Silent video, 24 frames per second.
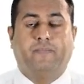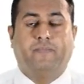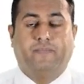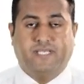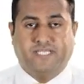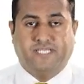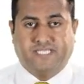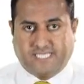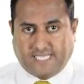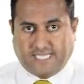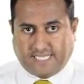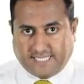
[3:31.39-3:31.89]

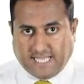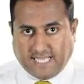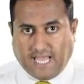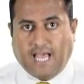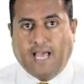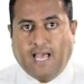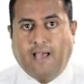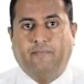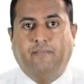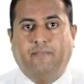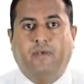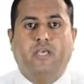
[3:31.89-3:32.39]

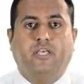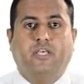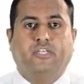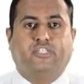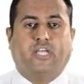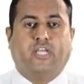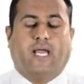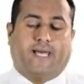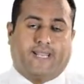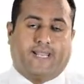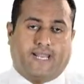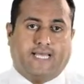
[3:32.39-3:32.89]
باستخدام
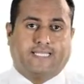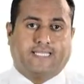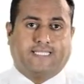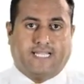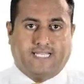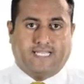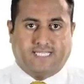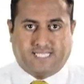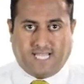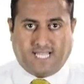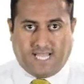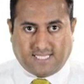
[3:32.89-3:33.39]
شعرات
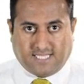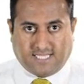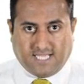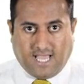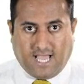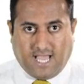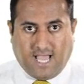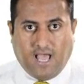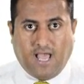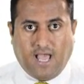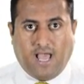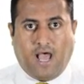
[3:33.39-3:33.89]

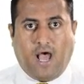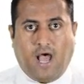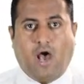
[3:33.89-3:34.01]
الاستاديا